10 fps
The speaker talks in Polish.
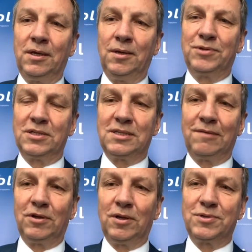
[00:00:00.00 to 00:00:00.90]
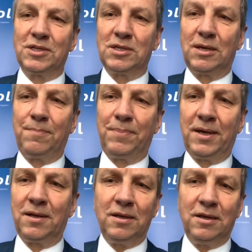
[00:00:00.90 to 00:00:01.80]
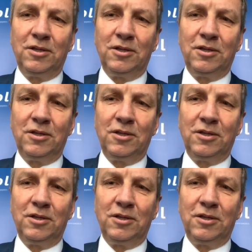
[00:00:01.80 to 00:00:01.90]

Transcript: i, przedstawione przez EPL.